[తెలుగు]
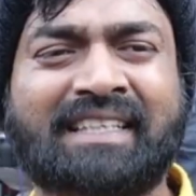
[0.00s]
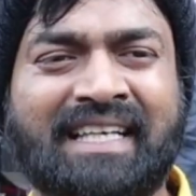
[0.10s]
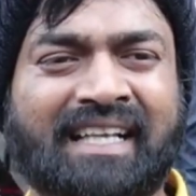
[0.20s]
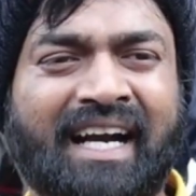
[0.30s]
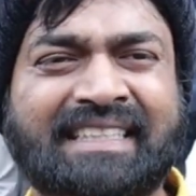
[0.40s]

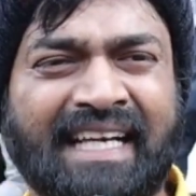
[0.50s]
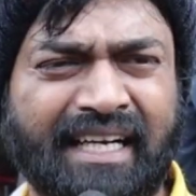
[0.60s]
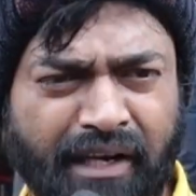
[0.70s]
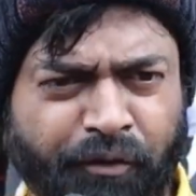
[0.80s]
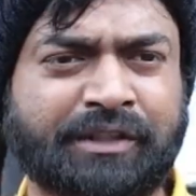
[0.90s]
మైనస్ ఏంటంటే
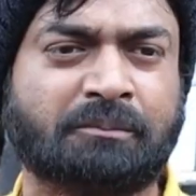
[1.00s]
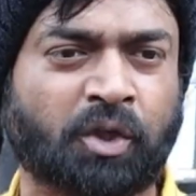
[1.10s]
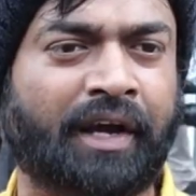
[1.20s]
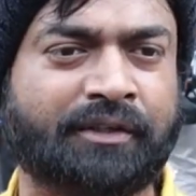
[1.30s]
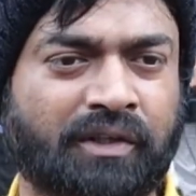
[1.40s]
సెకండ్ హాఫ్ కొంచెం
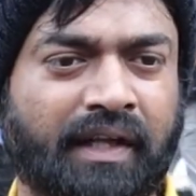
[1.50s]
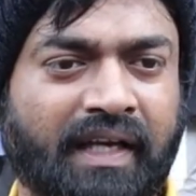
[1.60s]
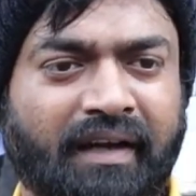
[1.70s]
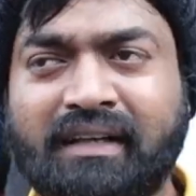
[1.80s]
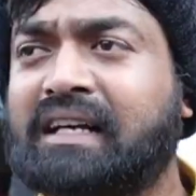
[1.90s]
స్లో అవుతుంది అంతే